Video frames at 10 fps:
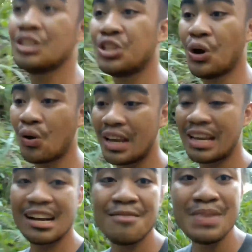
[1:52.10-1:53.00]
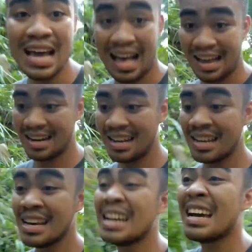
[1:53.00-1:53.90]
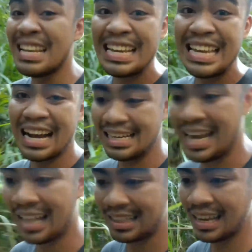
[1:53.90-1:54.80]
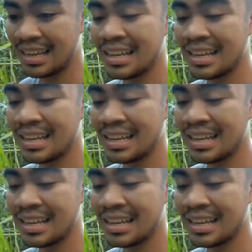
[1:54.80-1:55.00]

So, kinagabihan, nilagnat.